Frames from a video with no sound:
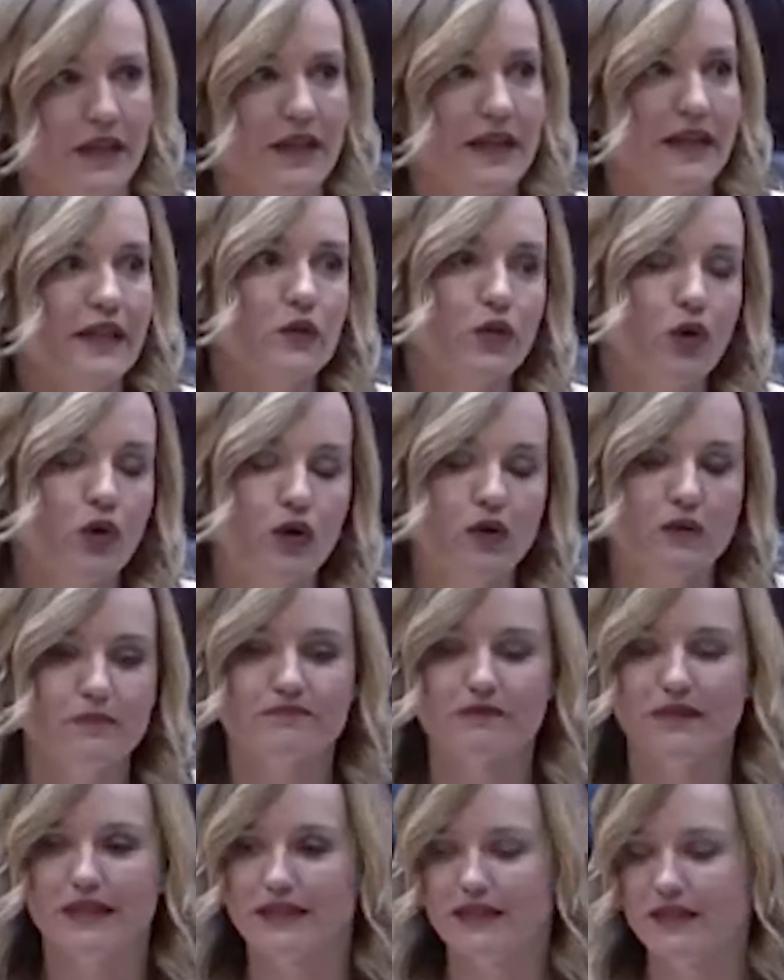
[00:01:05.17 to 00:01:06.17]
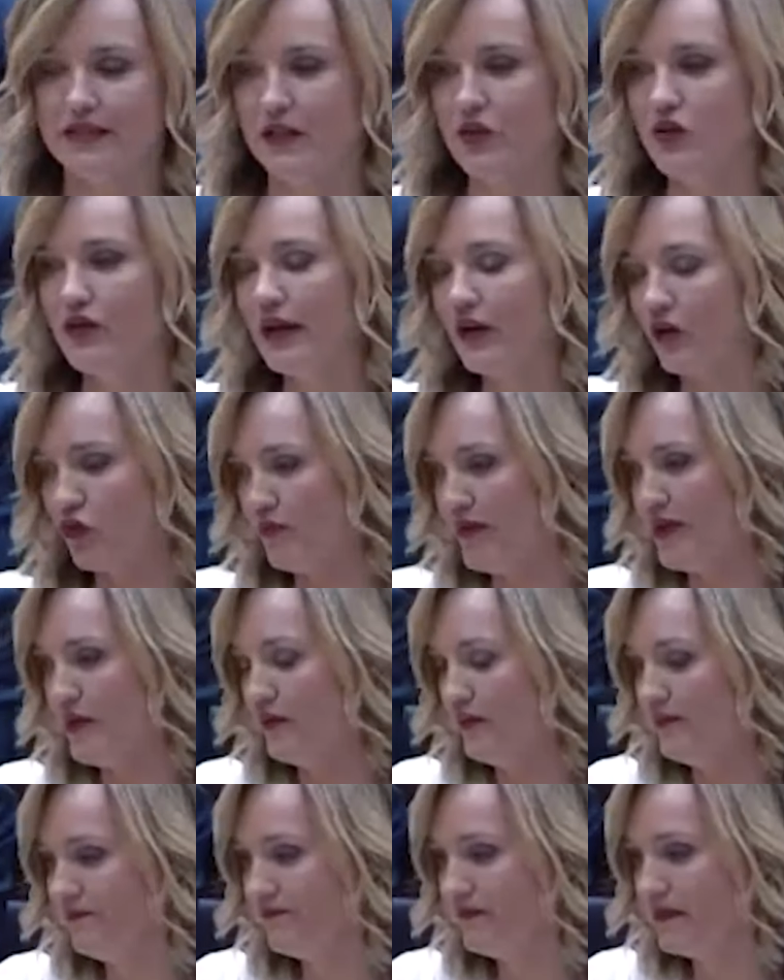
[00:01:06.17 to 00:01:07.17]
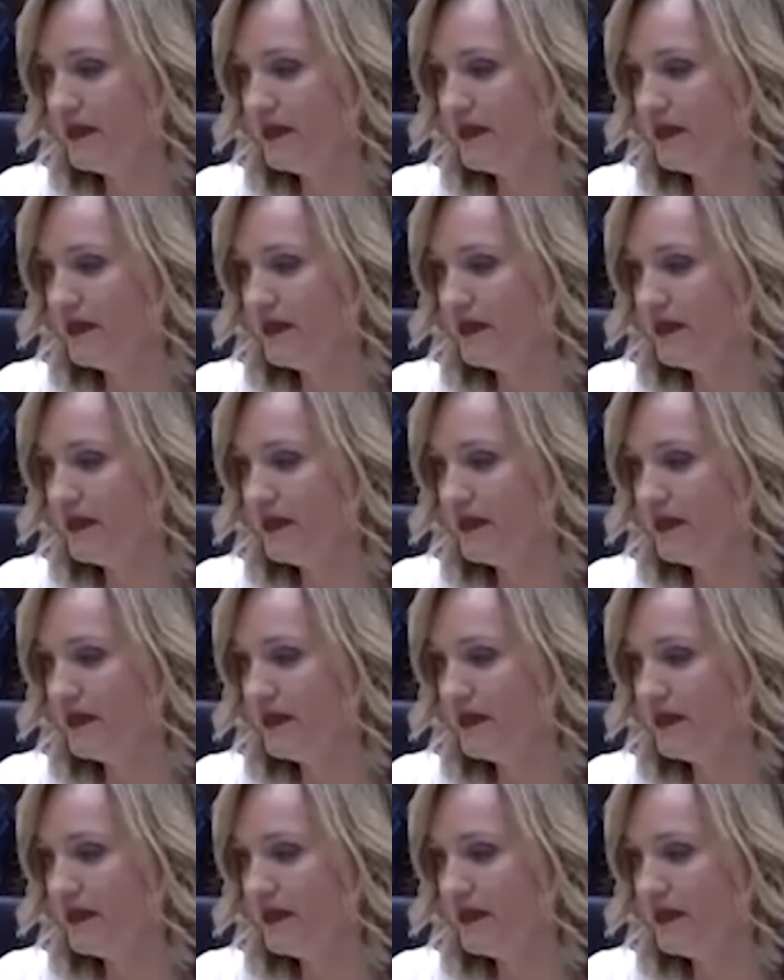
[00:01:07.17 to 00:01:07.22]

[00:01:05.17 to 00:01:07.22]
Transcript: Y luego, señora Romero,